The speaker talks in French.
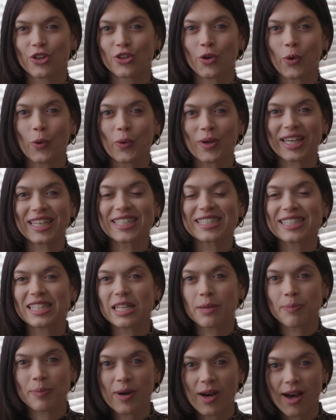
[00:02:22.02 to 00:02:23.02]
Donc,
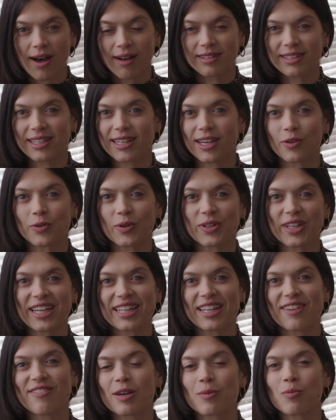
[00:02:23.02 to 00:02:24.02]
n'hésitez pas à entrer en
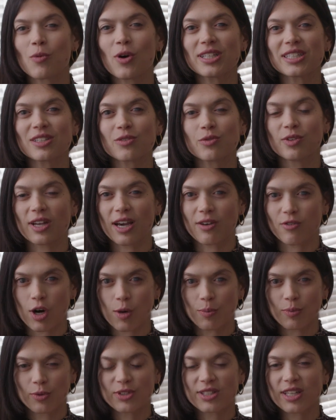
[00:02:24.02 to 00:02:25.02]
contact avec moi si vous voulez
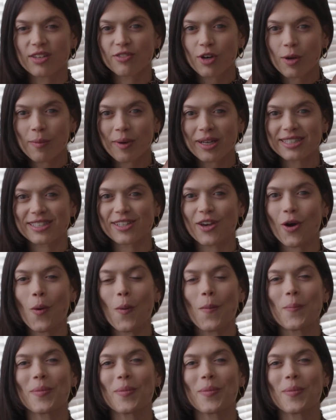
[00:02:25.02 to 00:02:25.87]
avoir plus d'informations.